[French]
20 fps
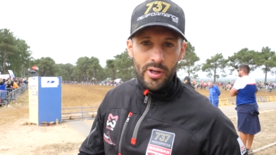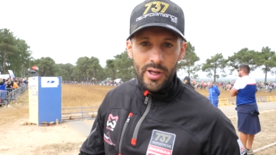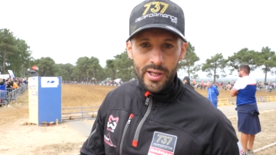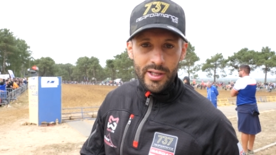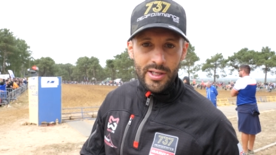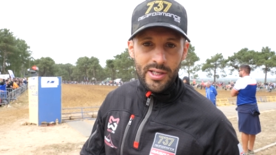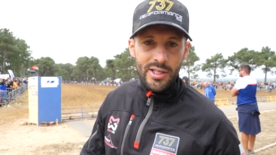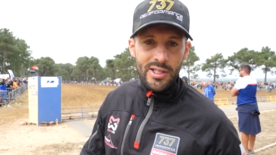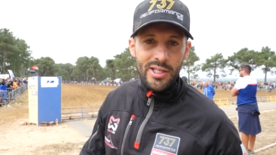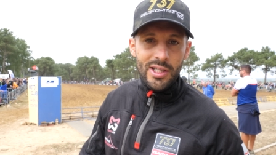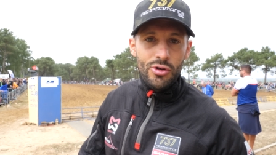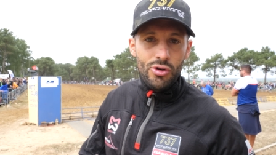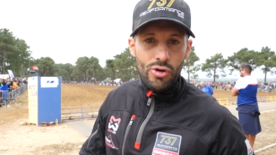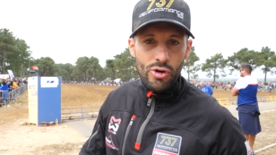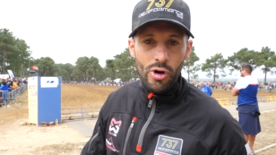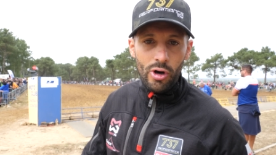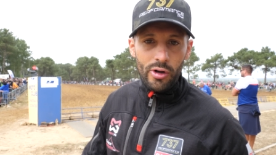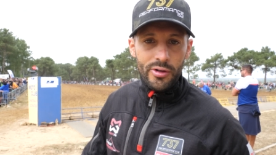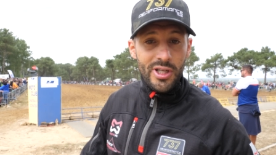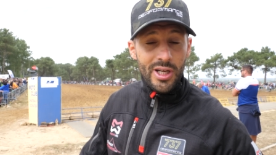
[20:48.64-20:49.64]
Et qui dit
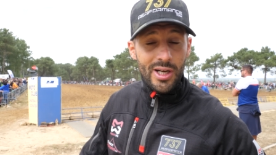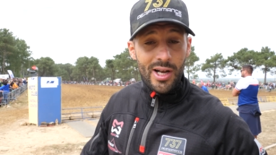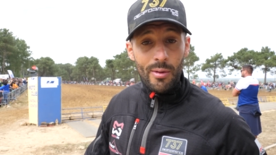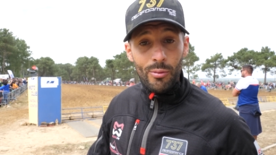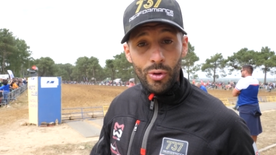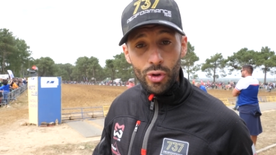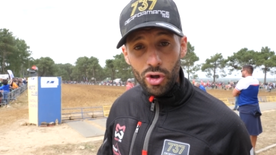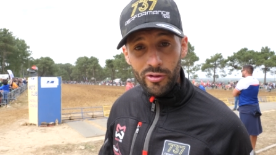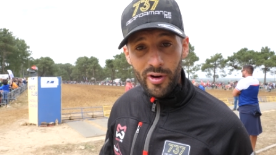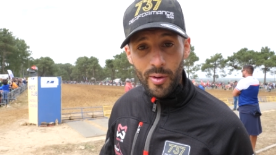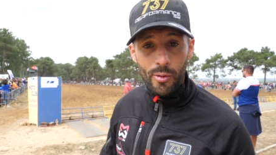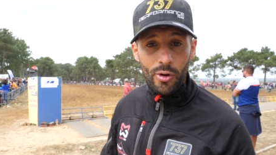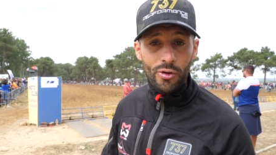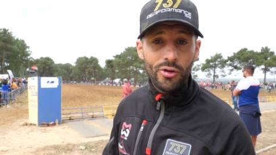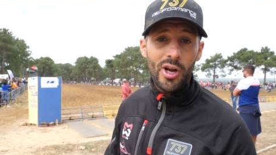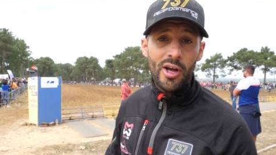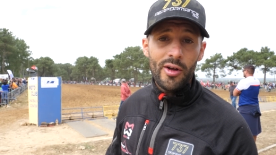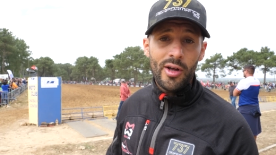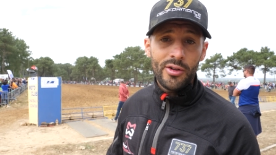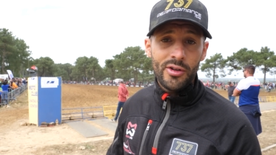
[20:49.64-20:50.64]
dur, dit que la moto va
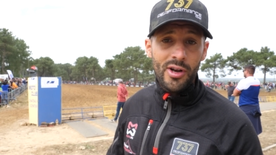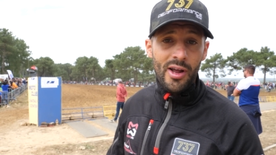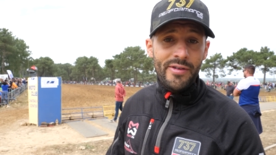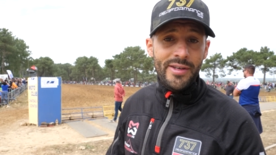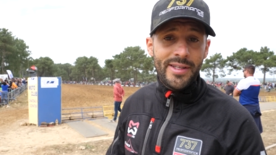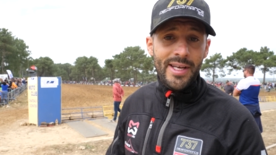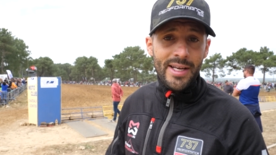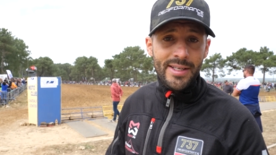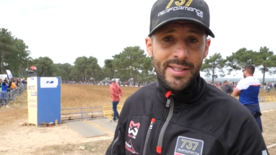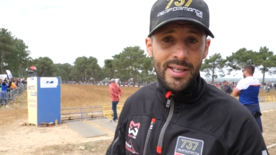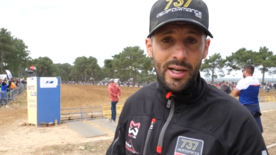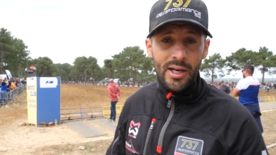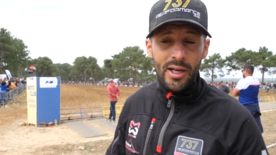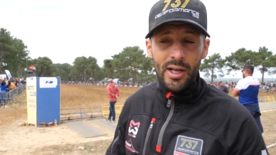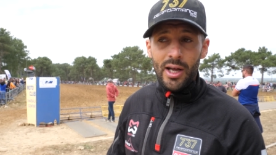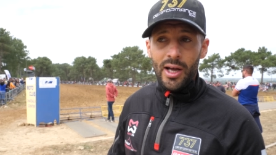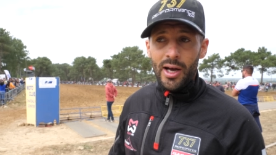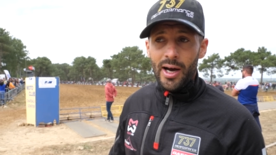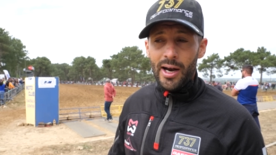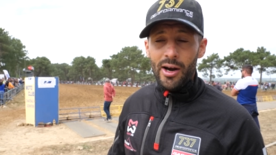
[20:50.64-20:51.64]
prendre de la, vitesse.
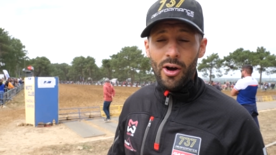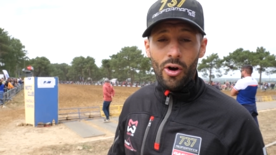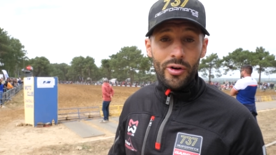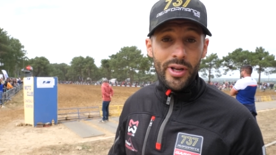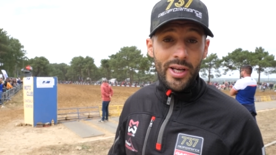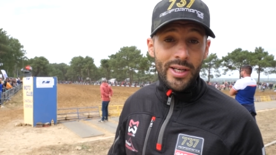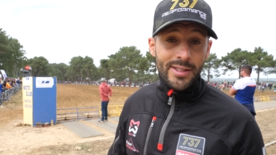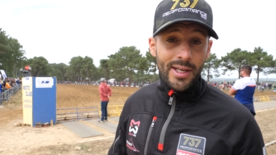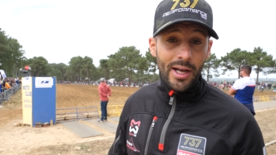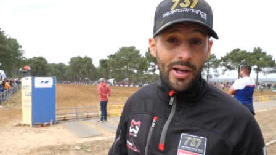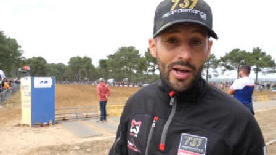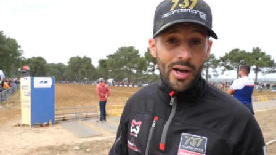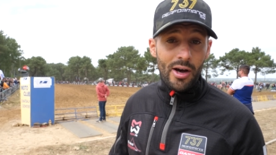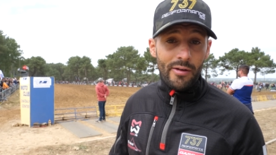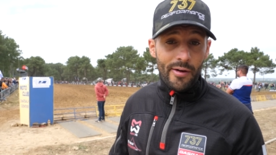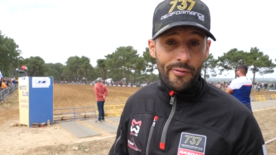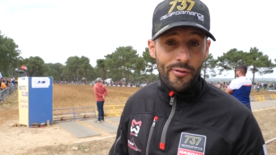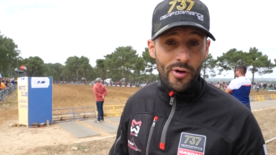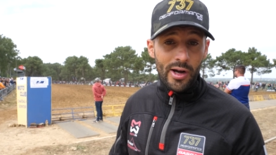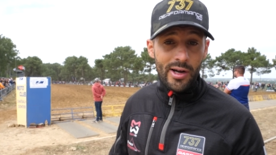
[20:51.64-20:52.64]
Alors en
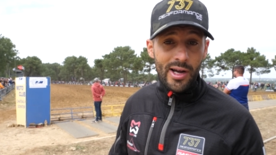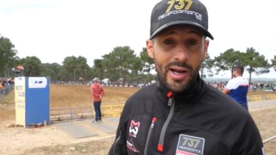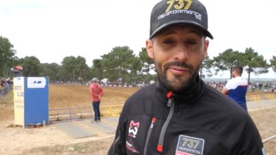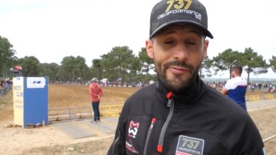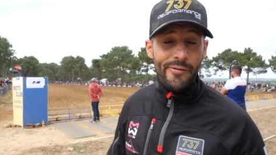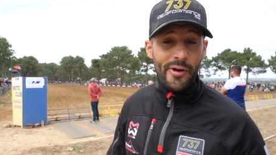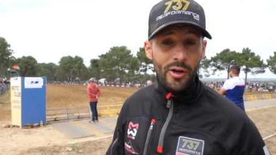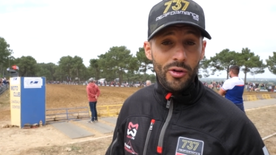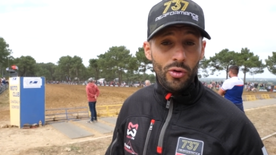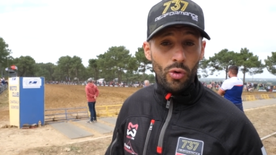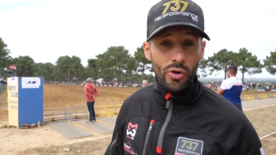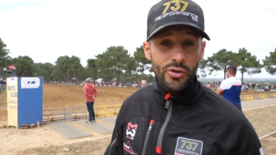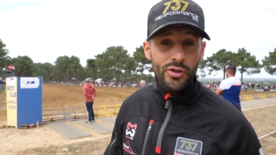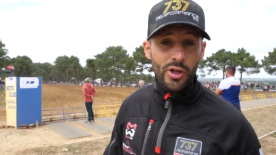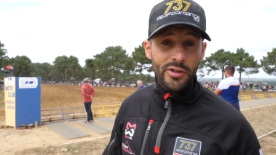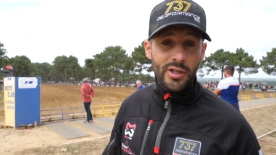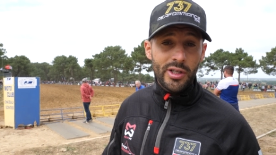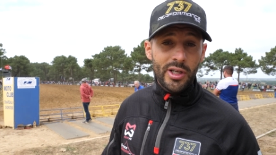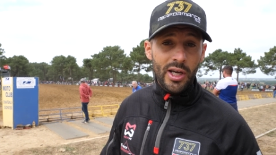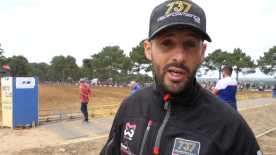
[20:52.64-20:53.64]
extérieur, va falloir quand même faire une grosse
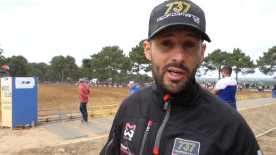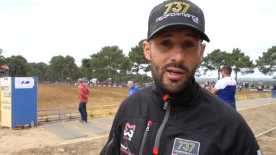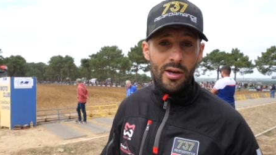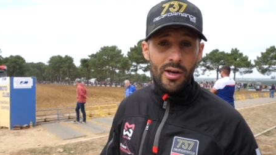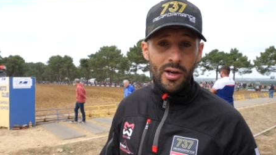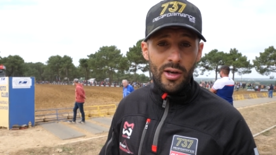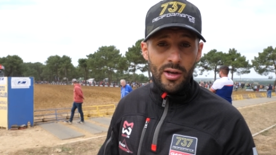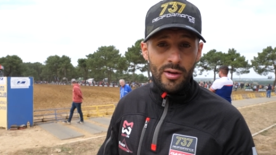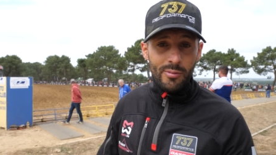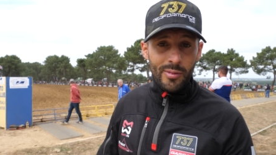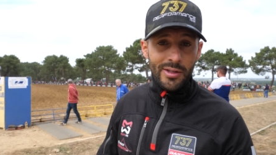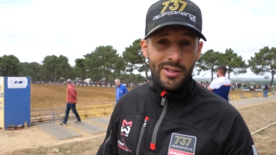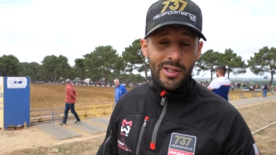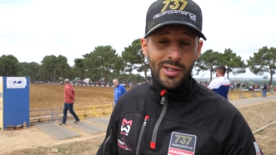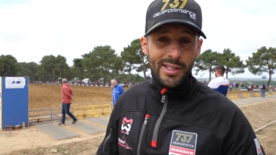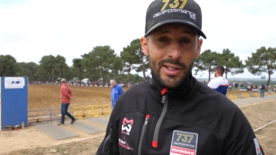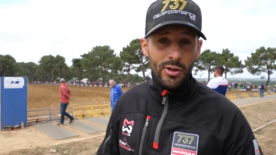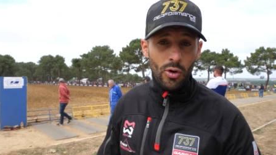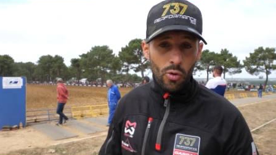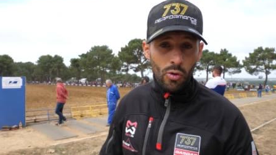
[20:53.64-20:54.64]
sortie
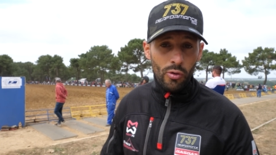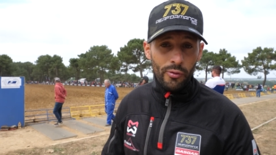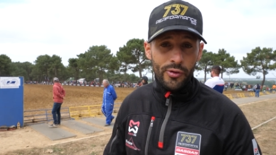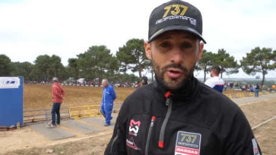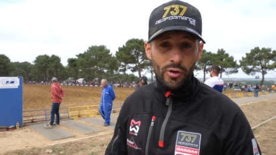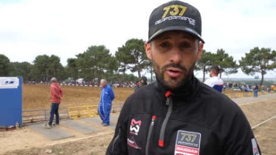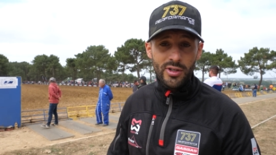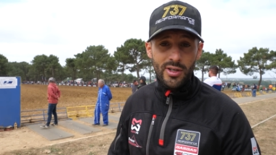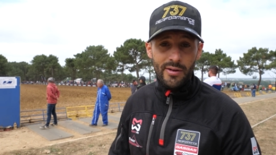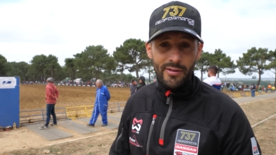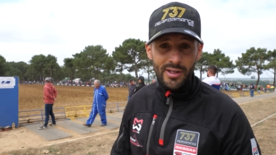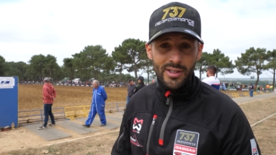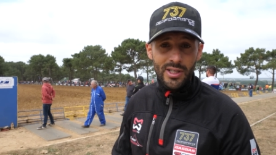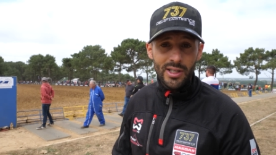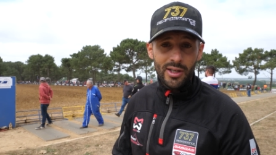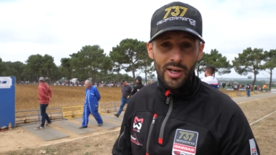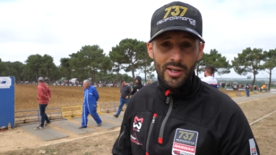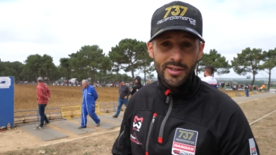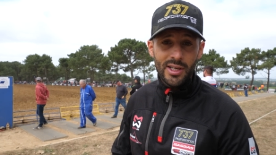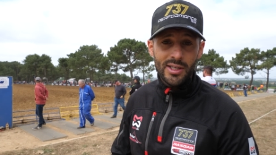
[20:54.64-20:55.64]
Mathis est en confiance avec
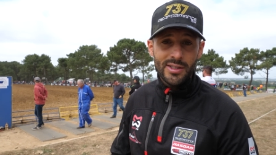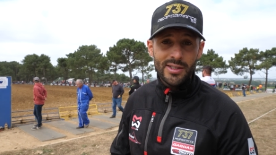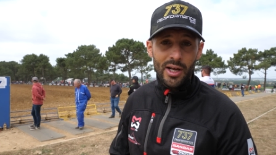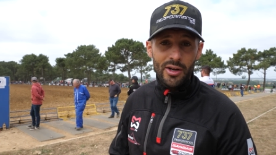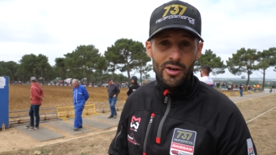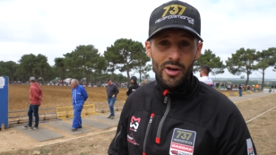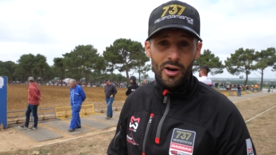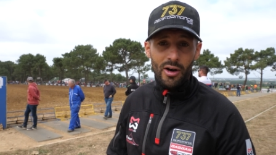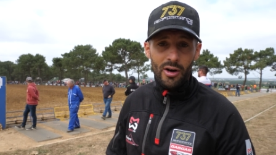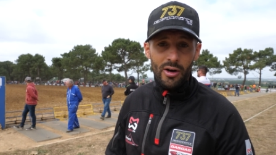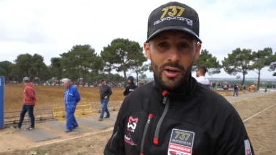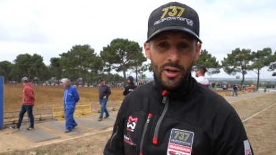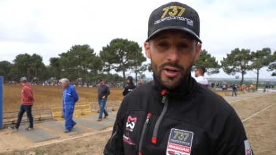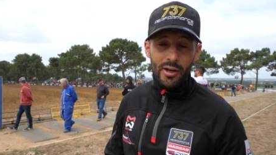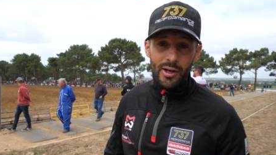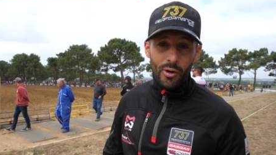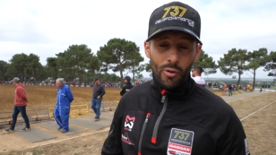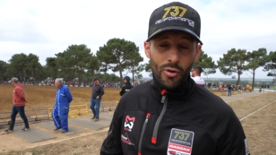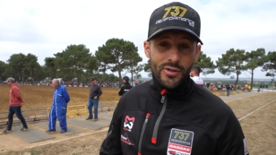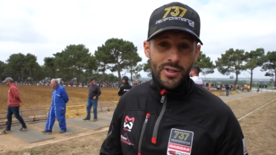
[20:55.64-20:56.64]
ses traces extérieures.
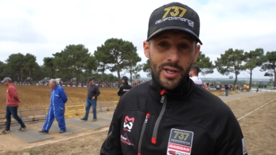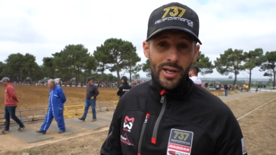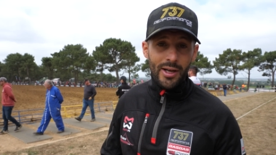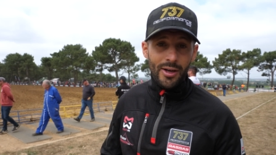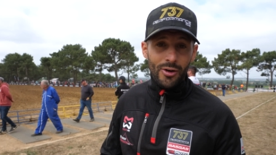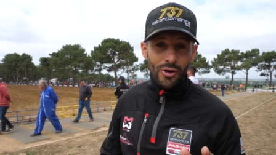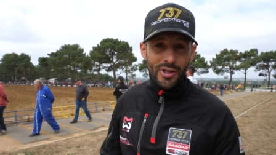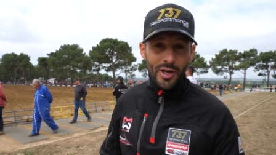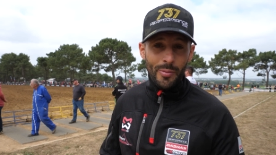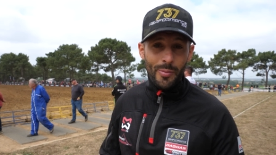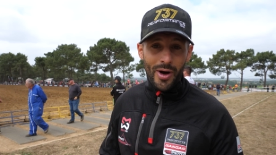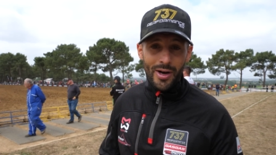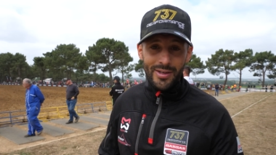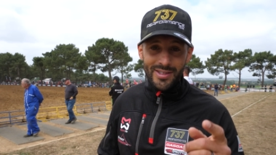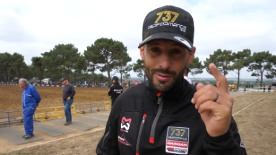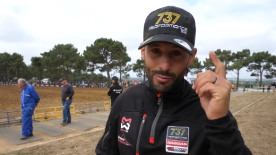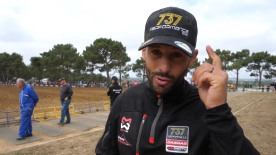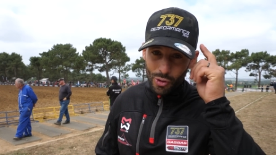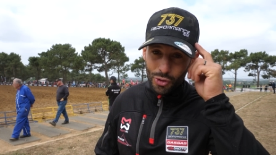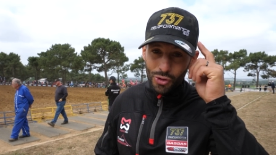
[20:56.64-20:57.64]
Et on le sait, le départ,
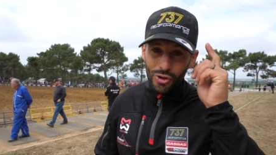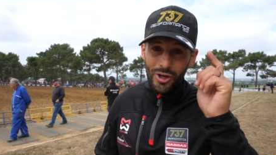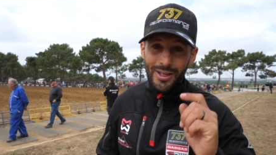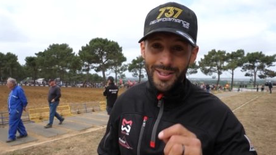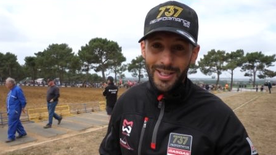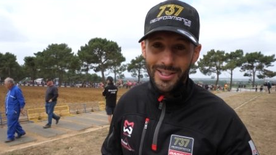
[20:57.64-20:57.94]
c'est beaucoup dans la